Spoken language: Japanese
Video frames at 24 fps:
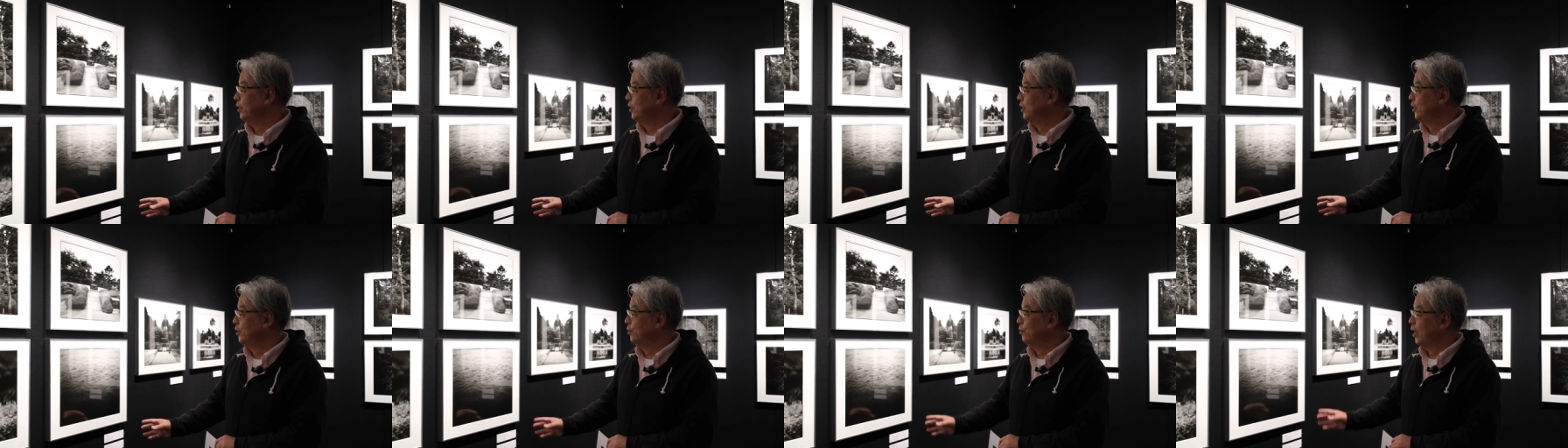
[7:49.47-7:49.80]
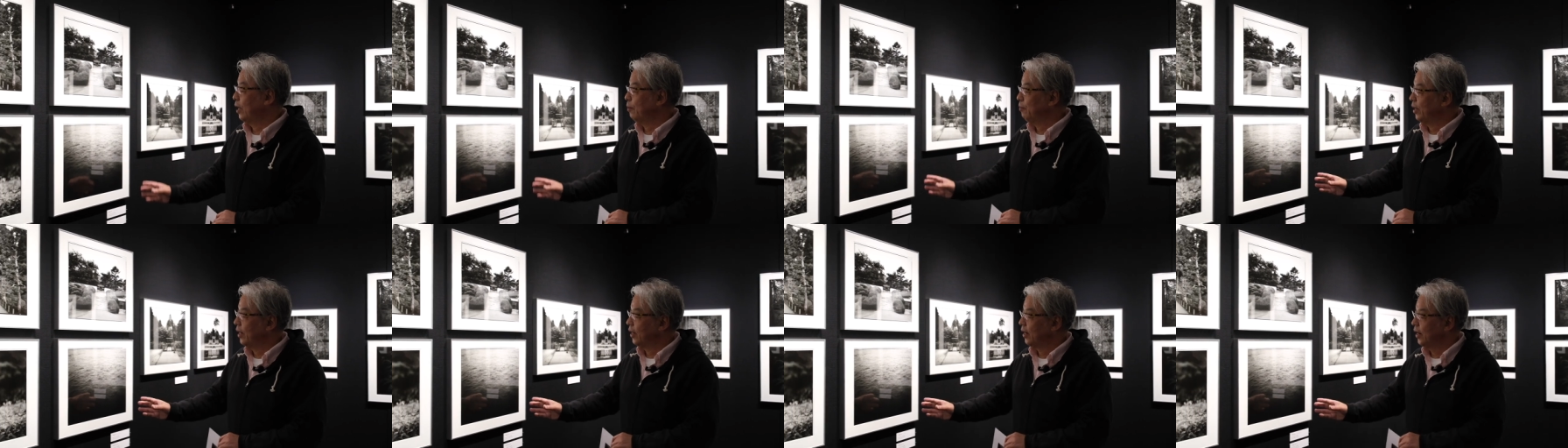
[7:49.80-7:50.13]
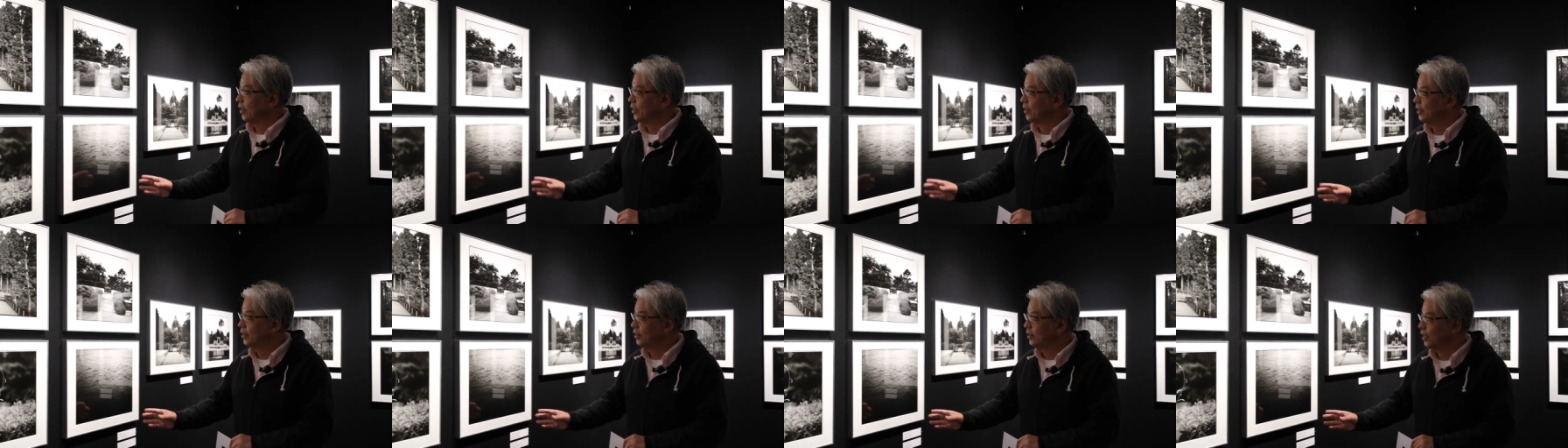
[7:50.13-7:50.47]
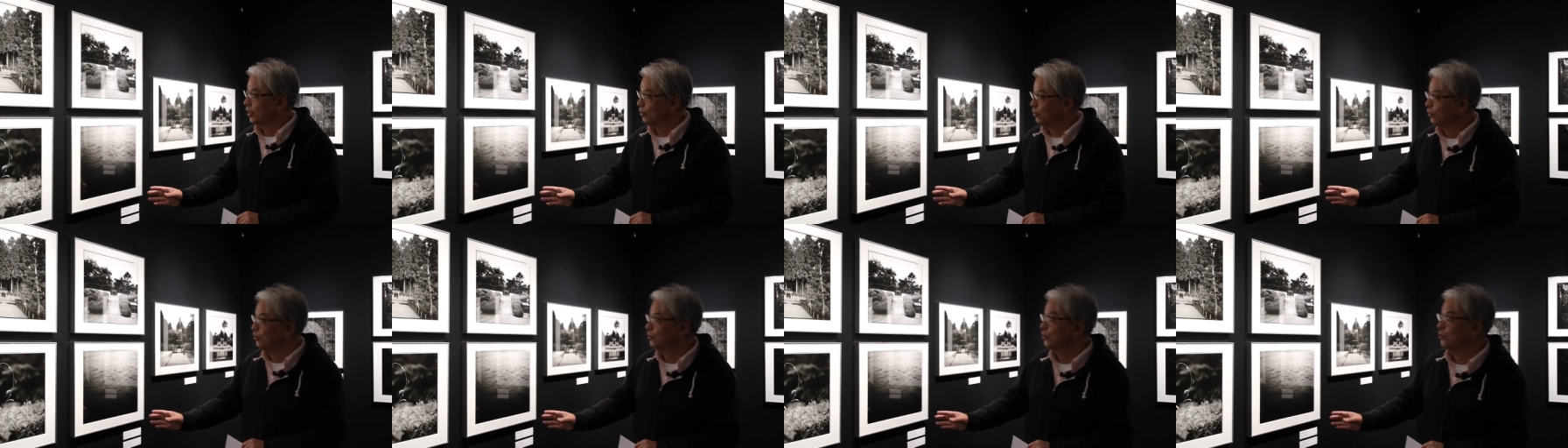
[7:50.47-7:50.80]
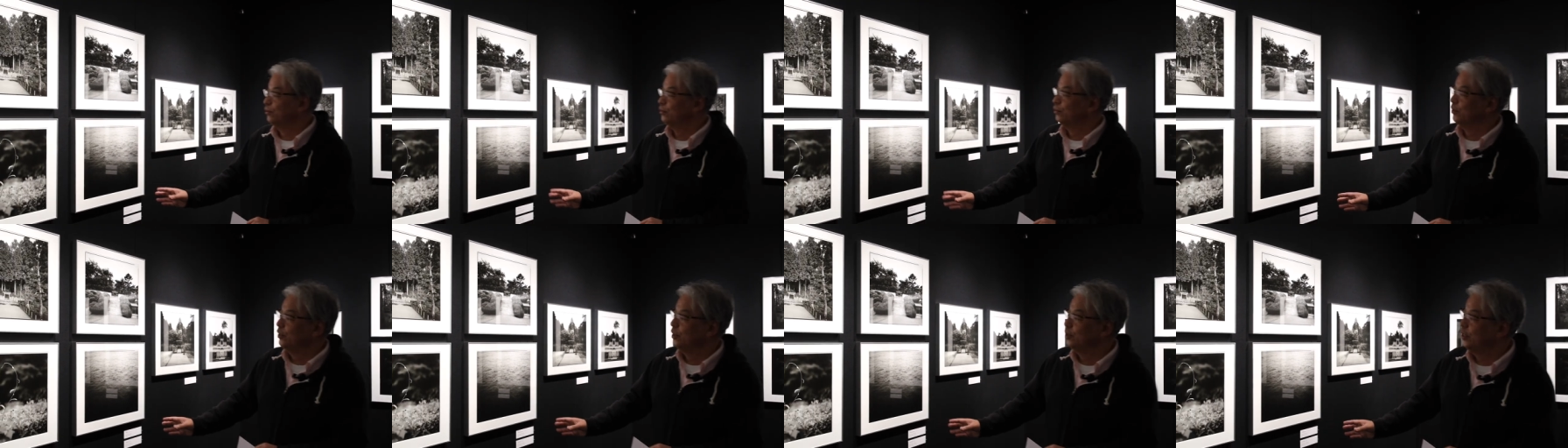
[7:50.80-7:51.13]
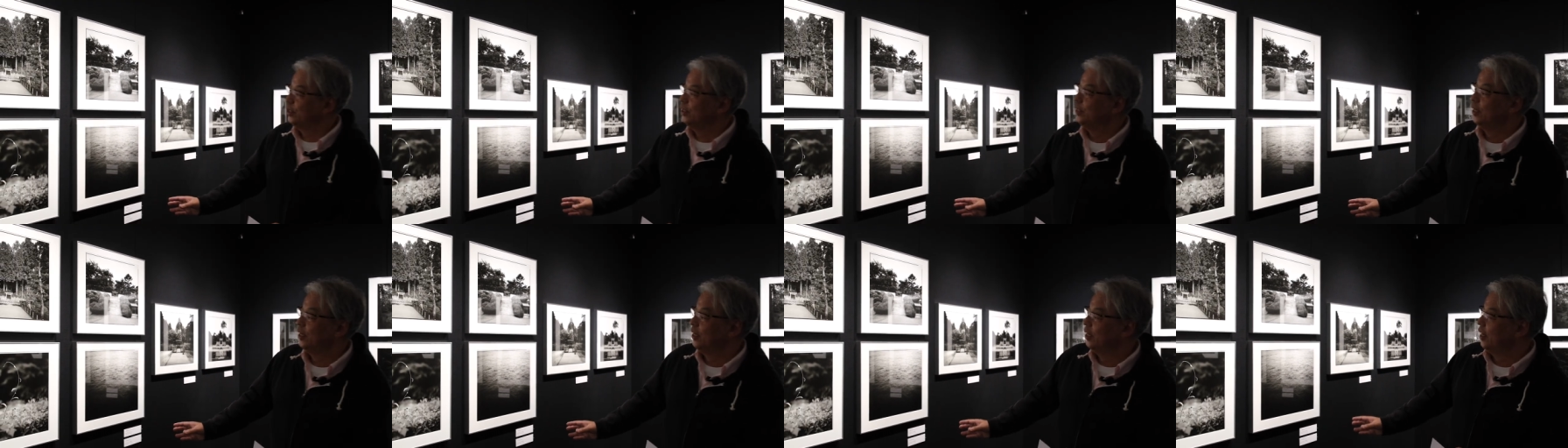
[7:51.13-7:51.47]
二位の尼が言ったというふう
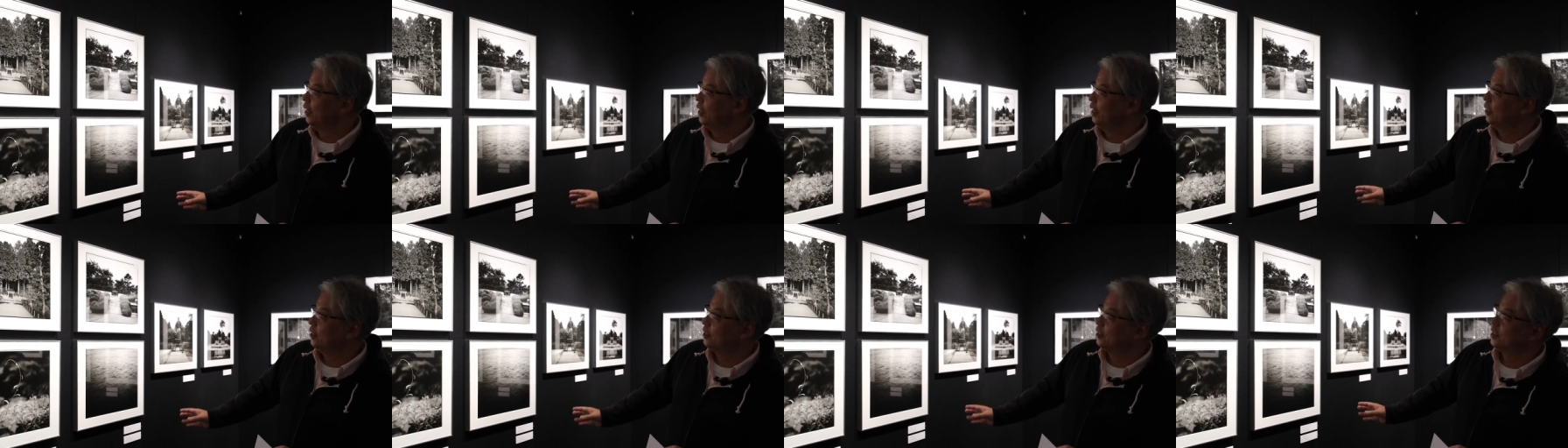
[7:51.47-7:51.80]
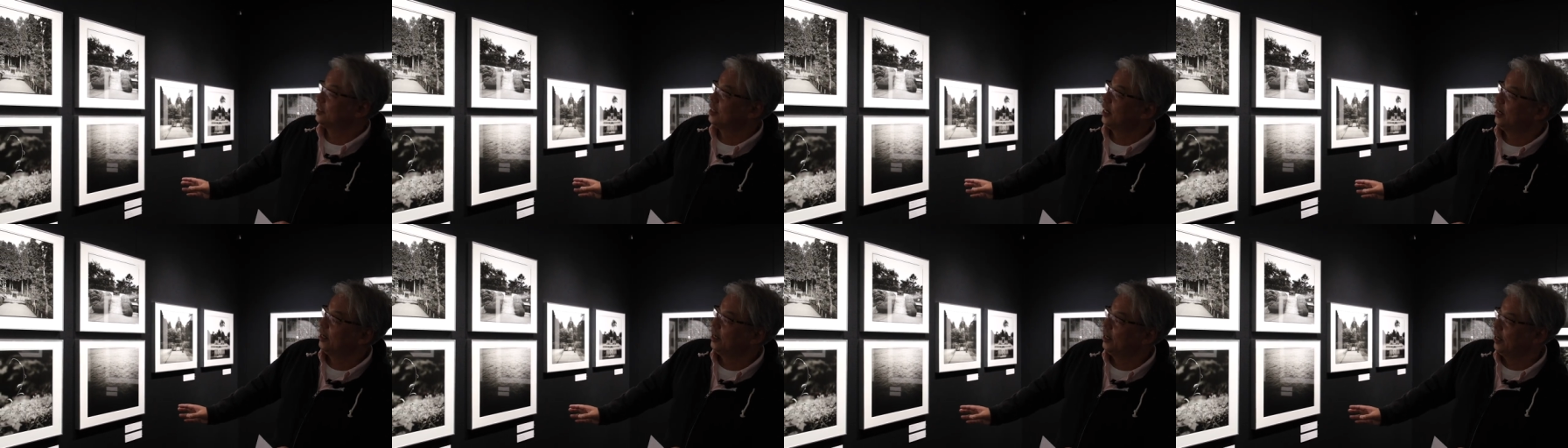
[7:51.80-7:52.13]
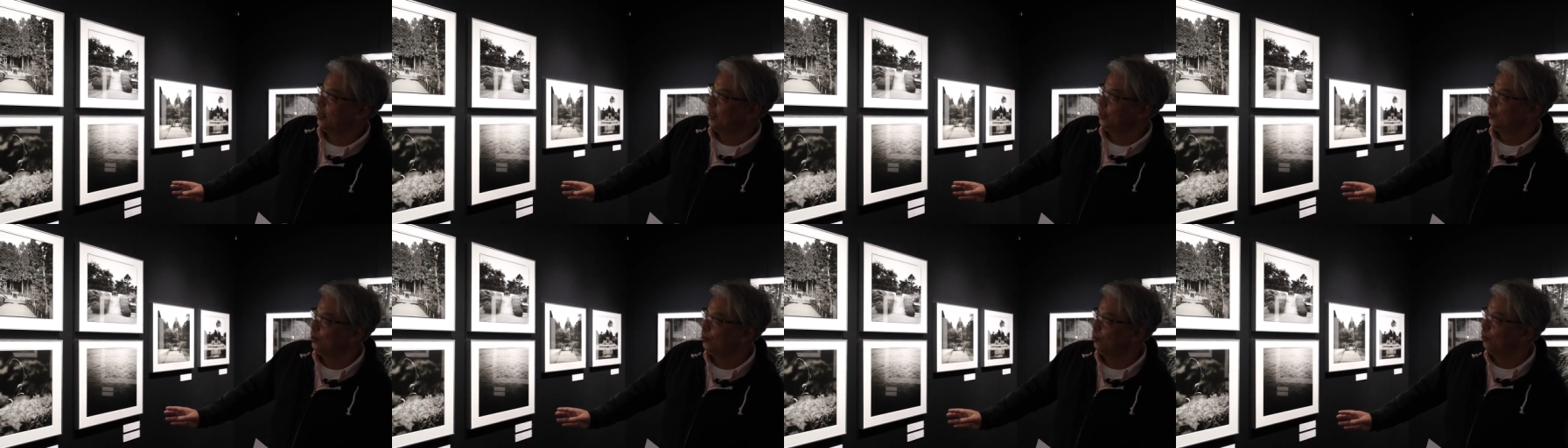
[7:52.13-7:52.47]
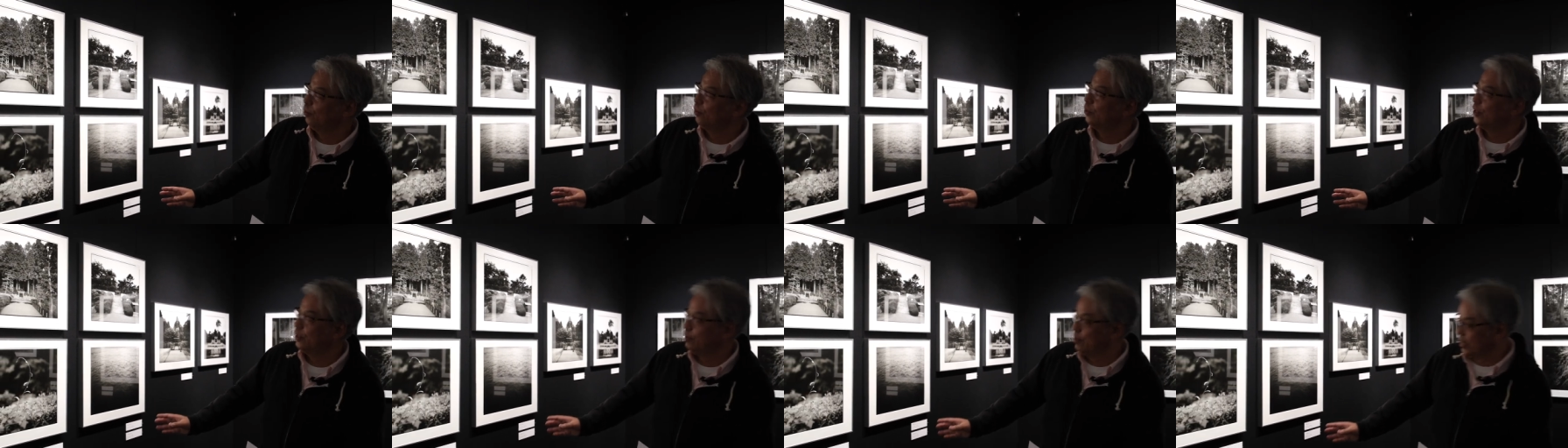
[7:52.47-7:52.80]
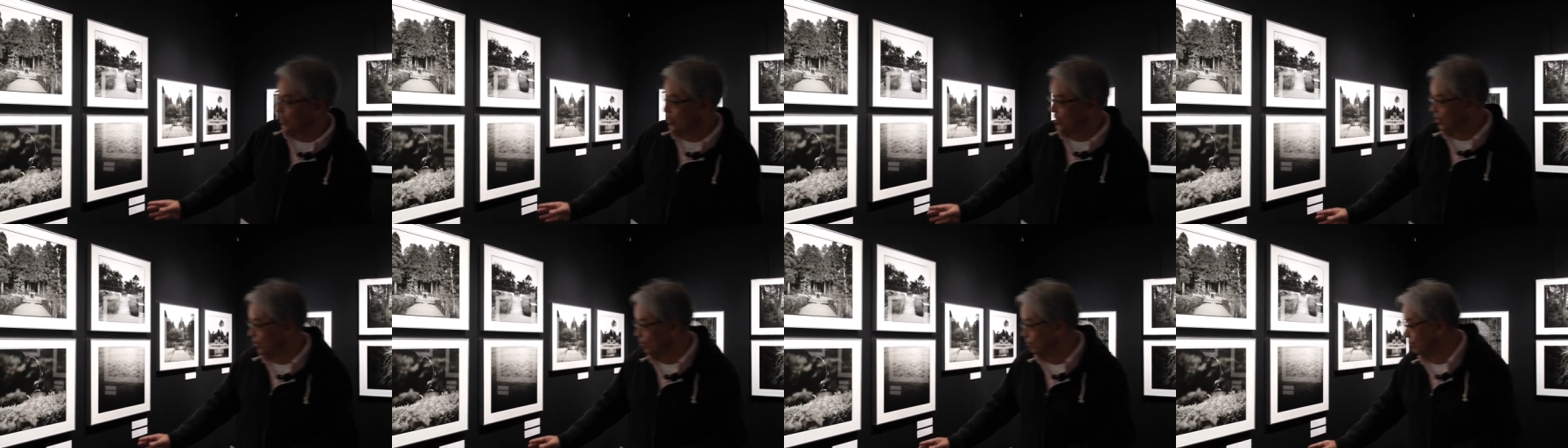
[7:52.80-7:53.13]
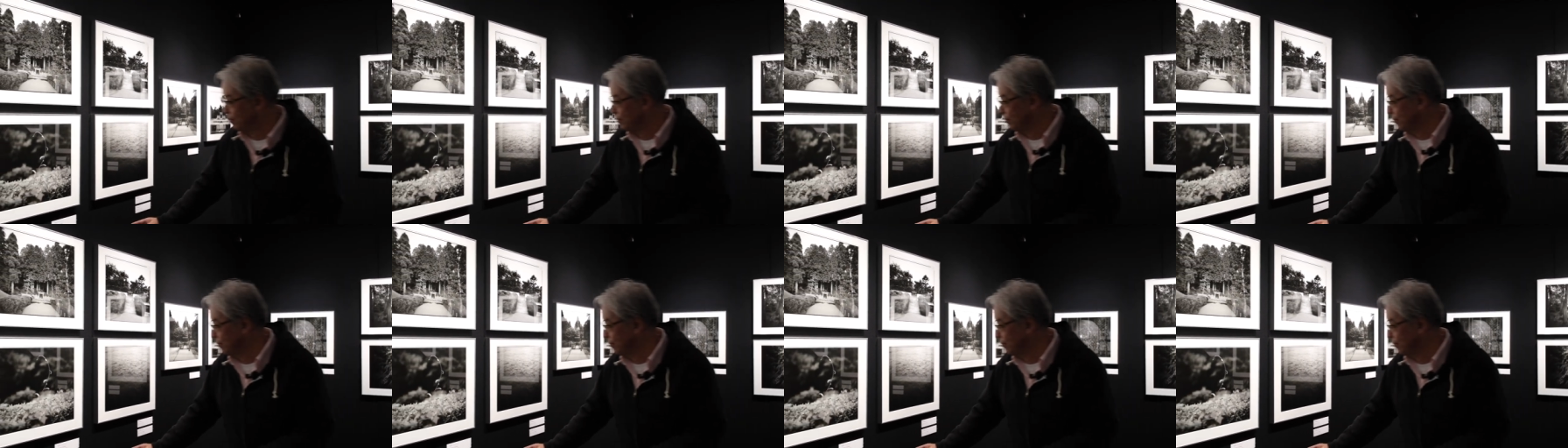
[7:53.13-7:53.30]
に、えー、伝えられております。